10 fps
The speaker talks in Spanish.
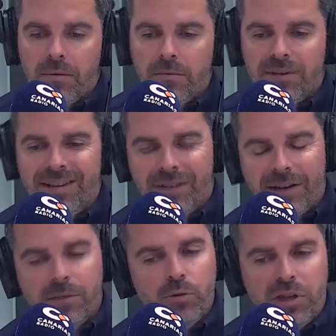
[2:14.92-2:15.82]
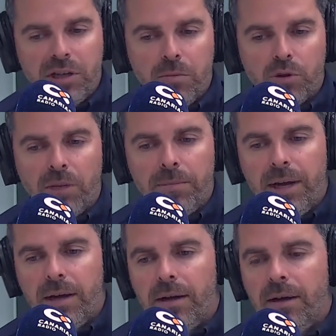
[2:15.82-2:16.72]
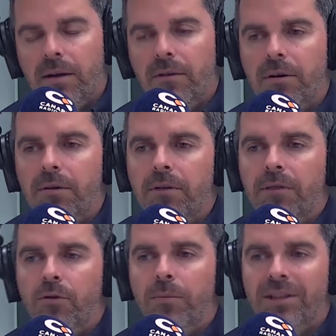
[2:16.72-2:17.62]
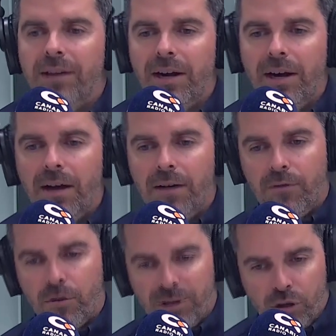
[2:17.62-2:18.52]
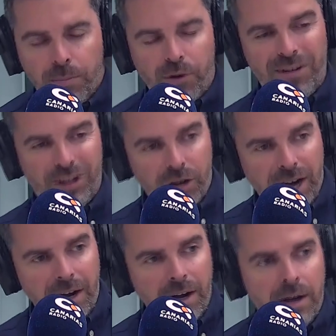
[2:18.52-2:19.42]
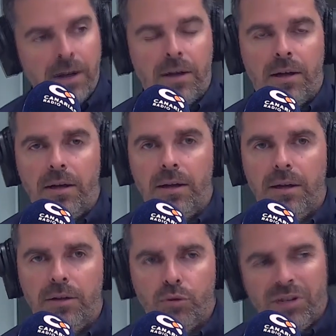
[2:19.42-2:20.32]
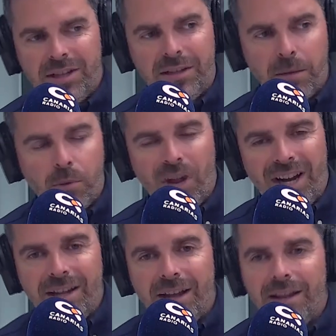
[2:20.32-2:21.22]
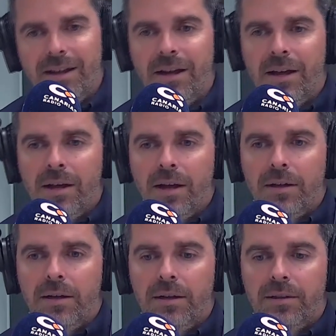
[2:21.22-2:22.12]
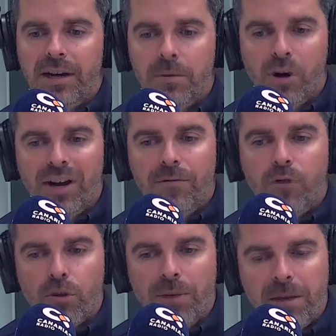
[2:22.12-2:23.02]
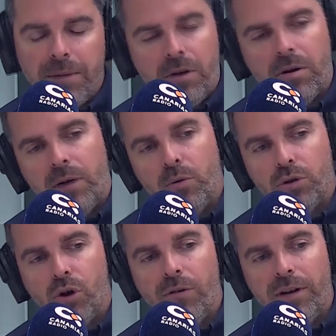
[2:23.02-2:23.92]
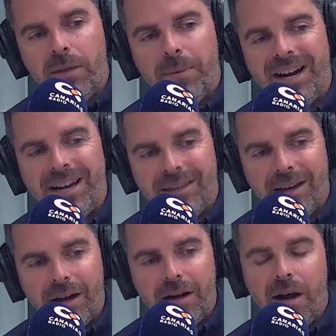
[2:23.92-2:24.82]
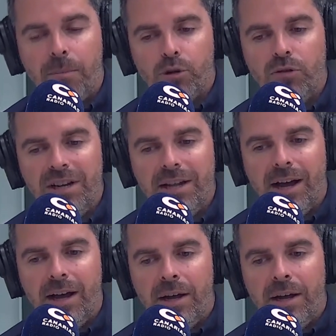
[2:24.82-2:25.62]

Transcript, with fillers: centrarse muchísimo también en, fomentar la formación profesional en sus distintas modalidades. tenemos que formar mejor a nuestros jóvenes para que tengan la posibilidad